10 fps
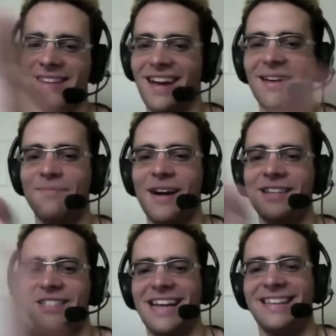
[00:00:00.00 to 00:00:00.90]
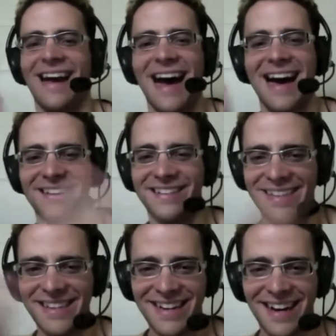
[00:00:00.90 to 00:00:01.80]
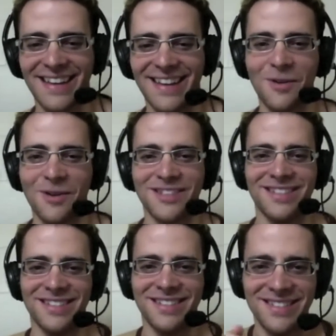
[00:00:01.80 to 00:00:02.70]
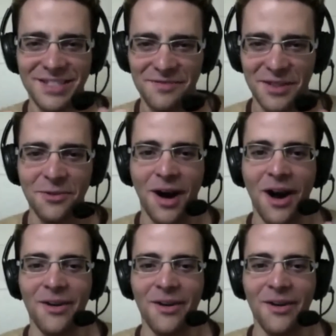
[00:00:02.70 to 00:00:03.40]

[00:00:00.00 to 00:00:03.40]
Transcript: aquela parte de Atari, aquela coisa não, individual é